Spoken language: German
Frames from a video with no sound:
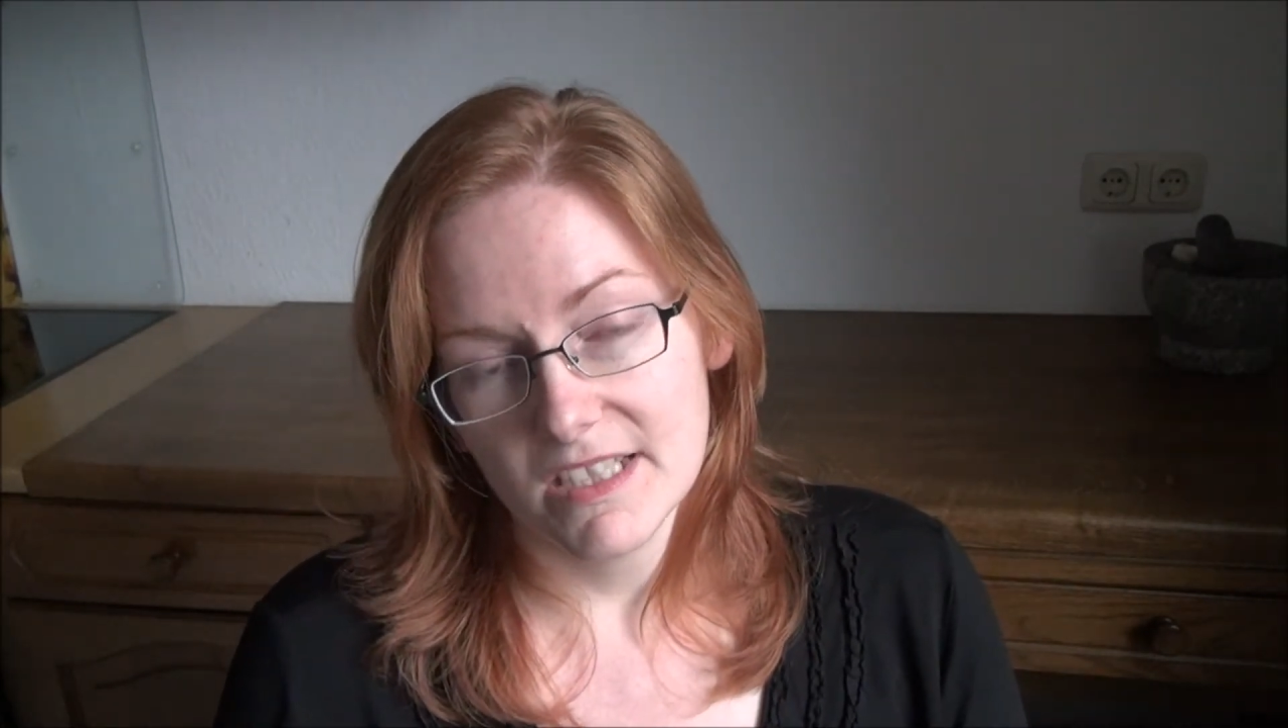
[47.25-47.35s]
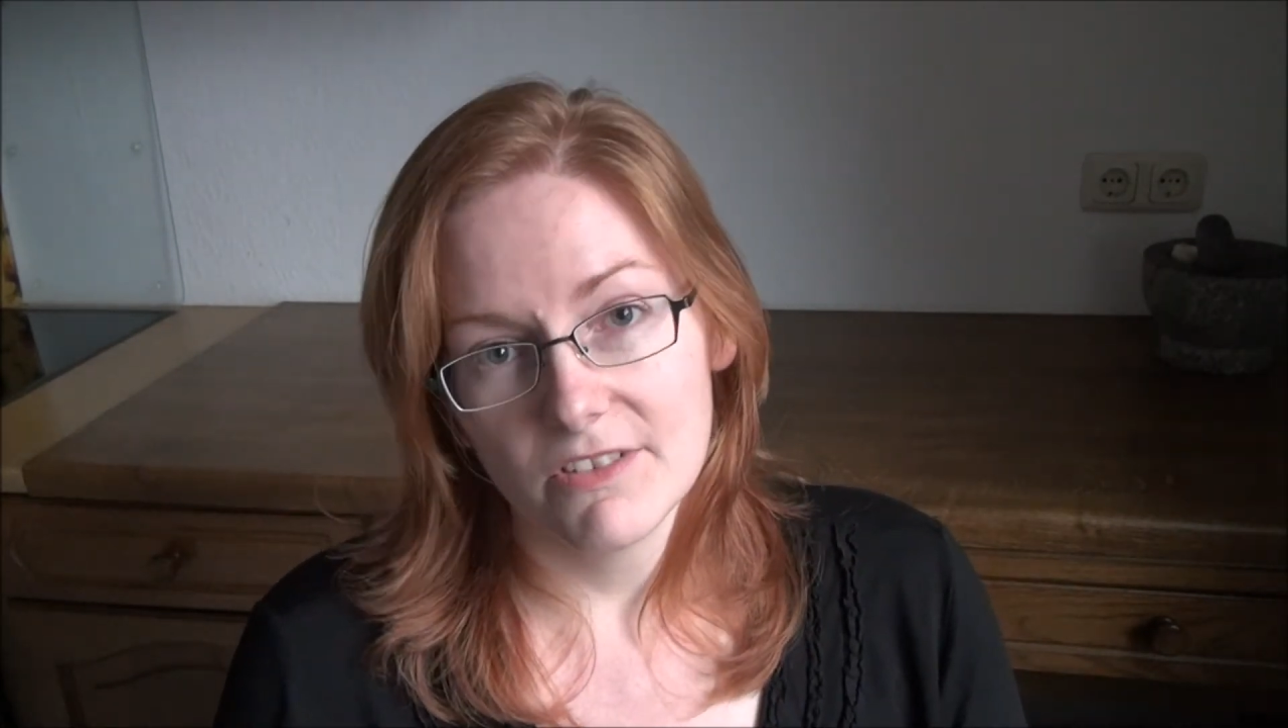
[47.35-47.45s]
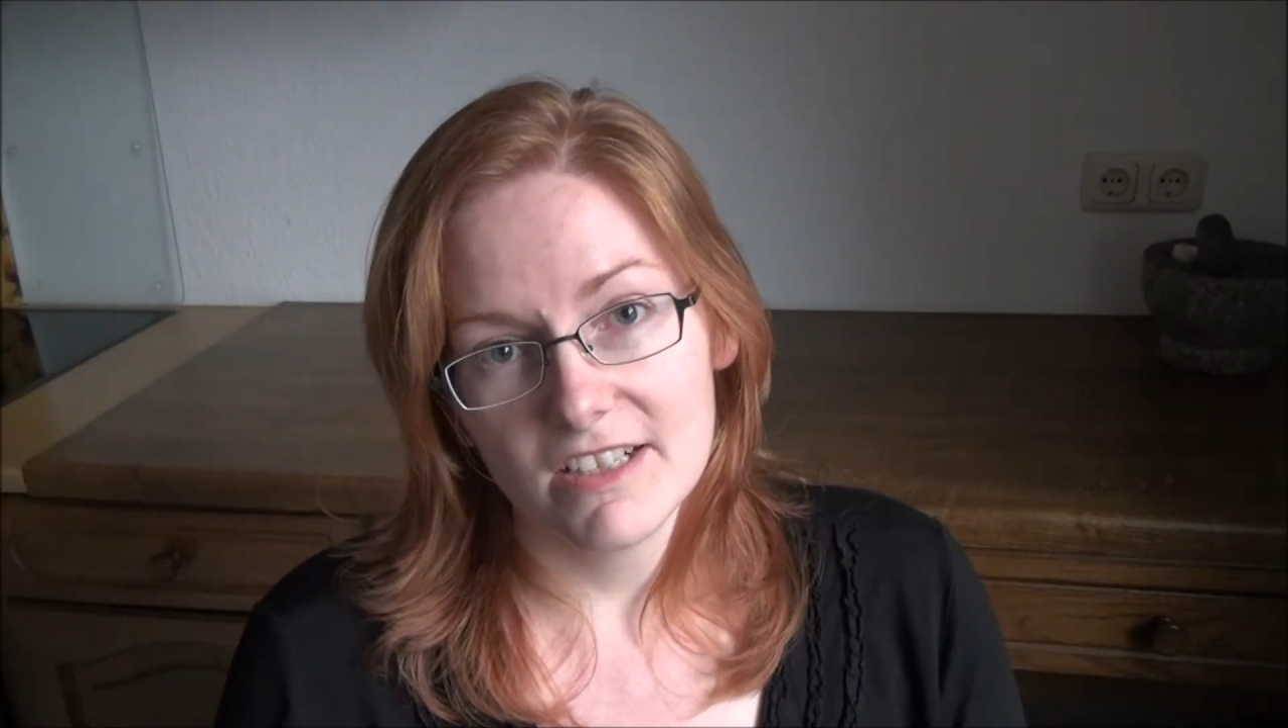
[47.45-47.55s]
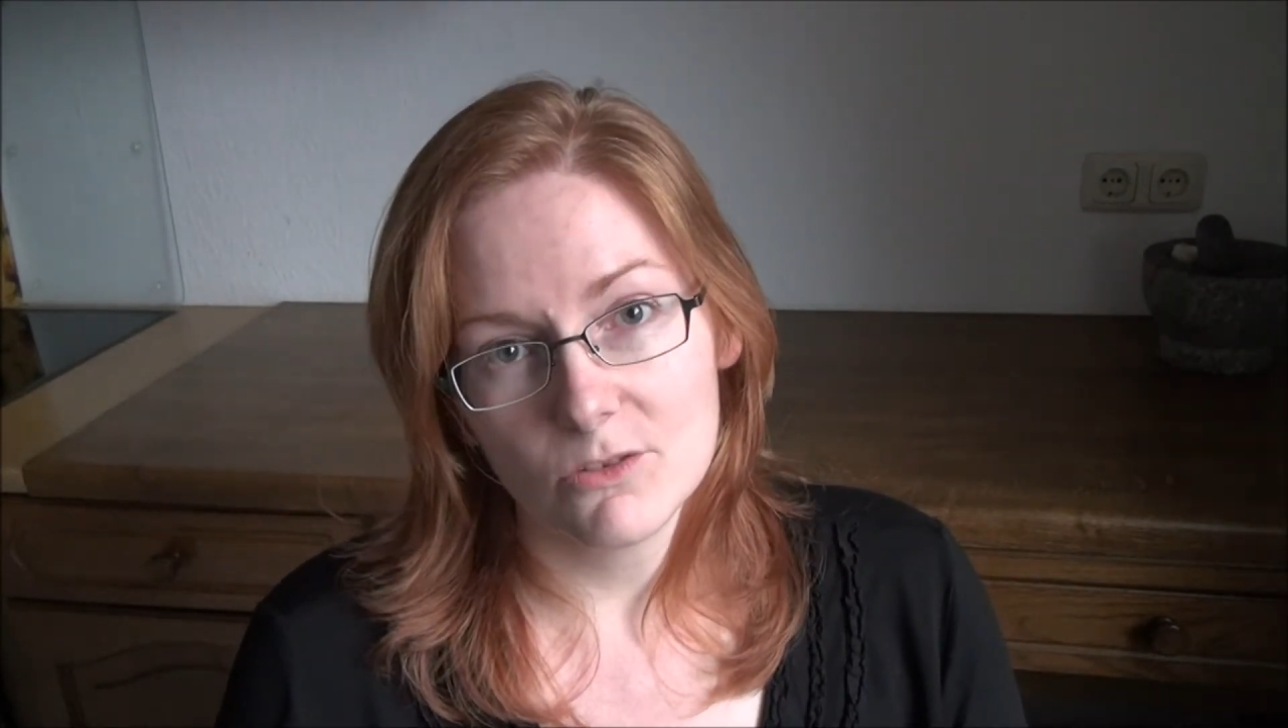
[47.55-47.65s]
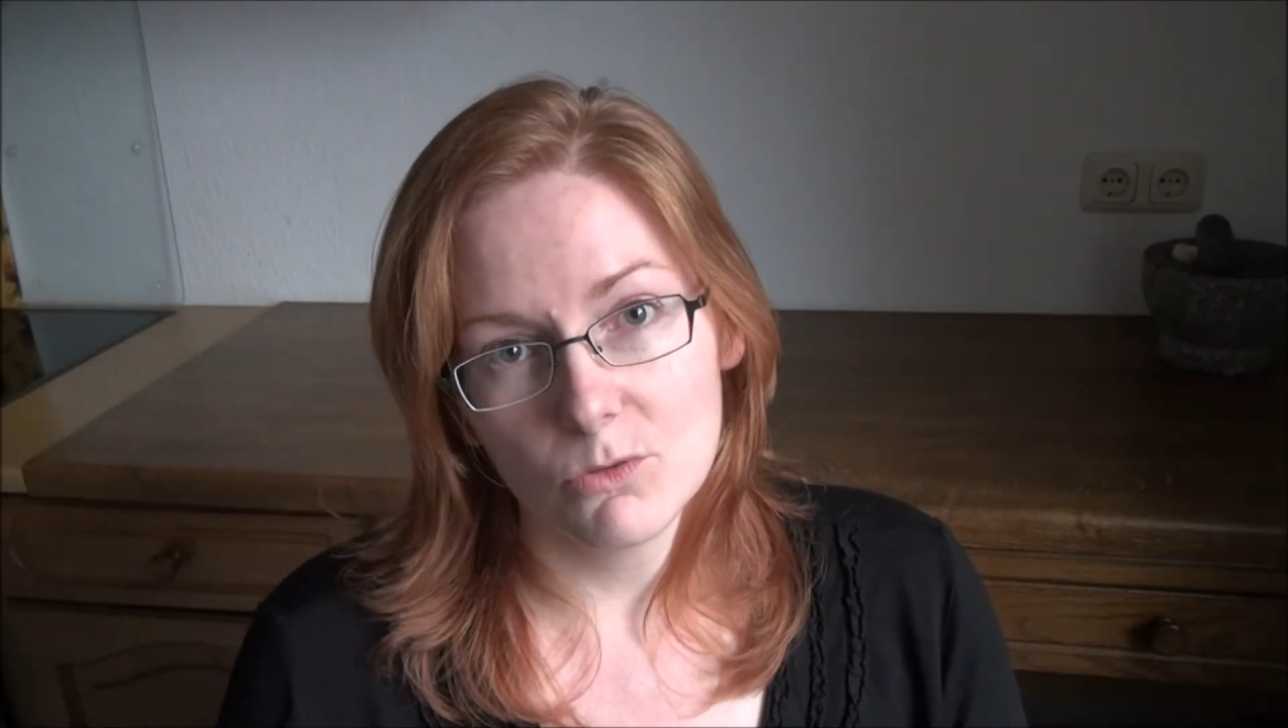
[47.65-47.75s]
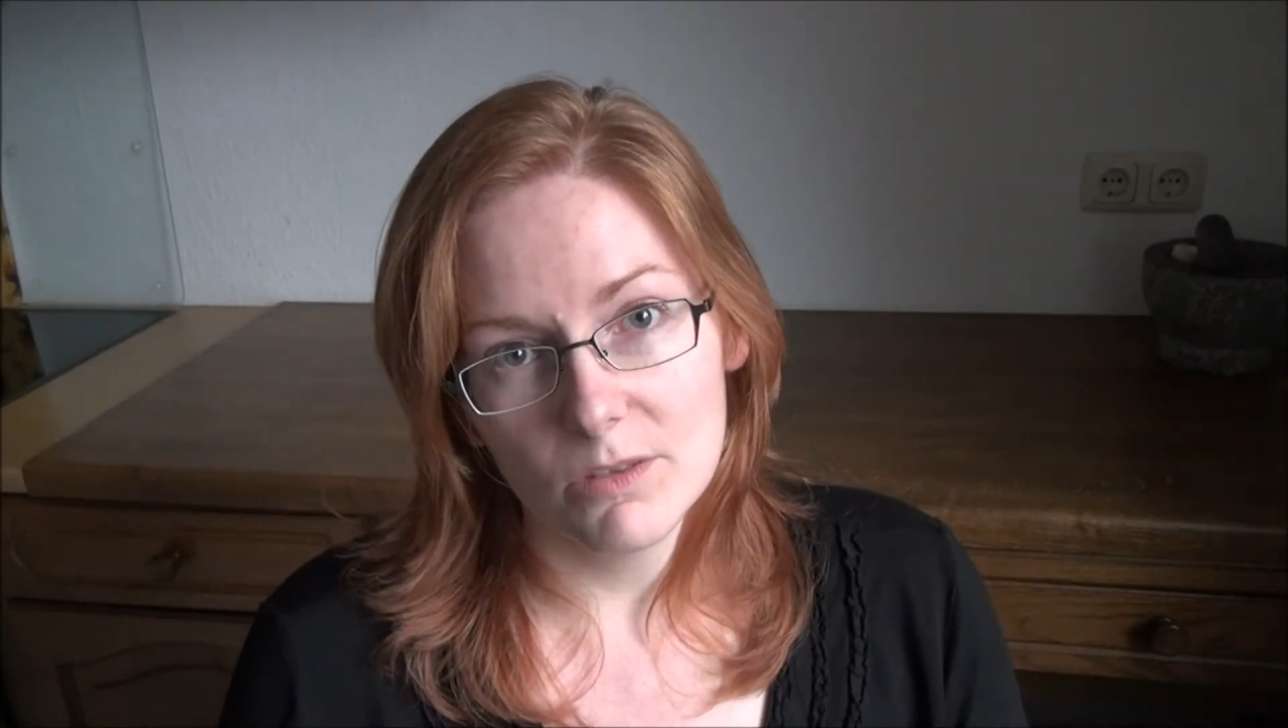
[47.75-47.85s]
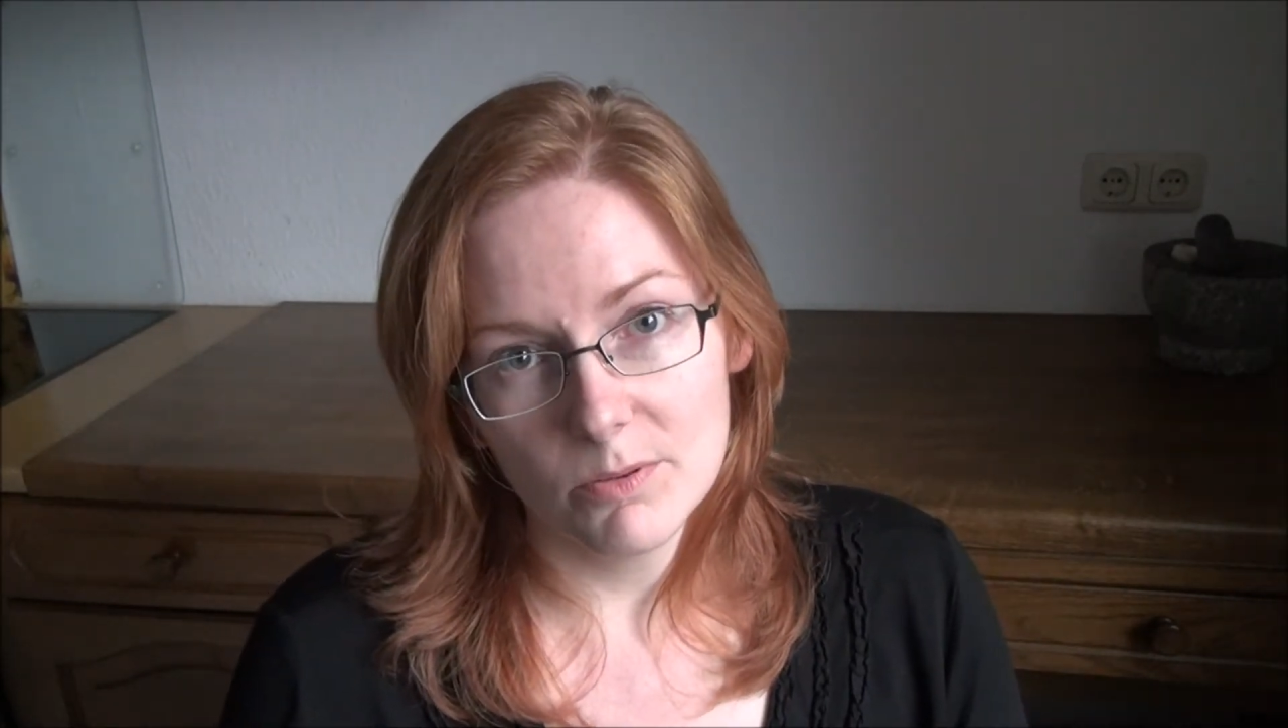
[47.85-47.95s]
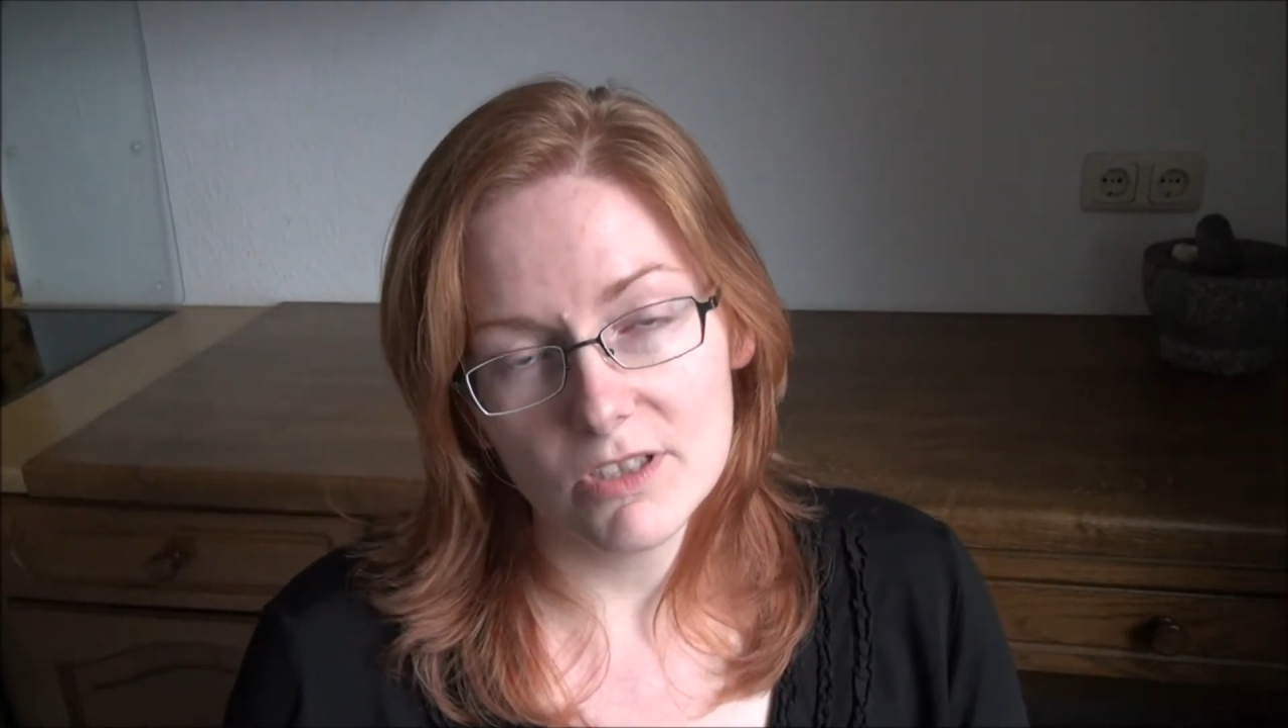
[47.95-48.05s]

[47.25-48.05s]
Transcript: jeweils Google